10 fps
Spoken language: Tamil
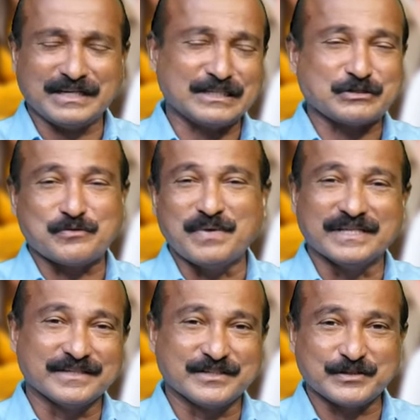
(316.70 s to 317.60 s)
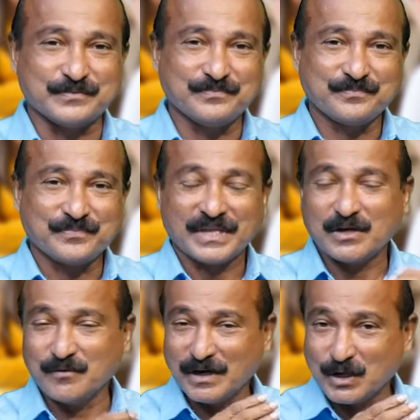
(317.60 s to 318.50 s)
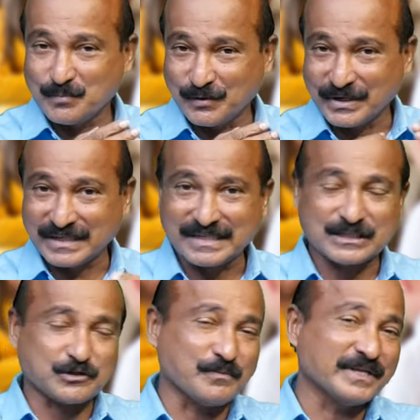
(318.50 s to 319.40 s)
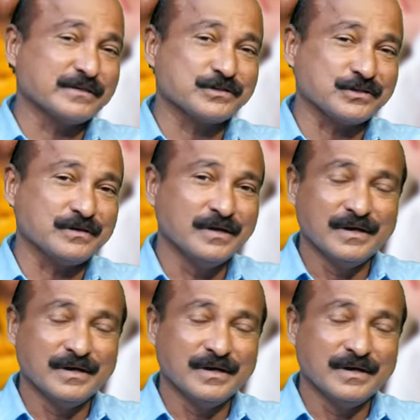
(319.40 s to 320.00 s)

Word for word: கஷ்டமாக இருந்துச்சு வேலை போனது கஷ்டமாக இருந்துச்சு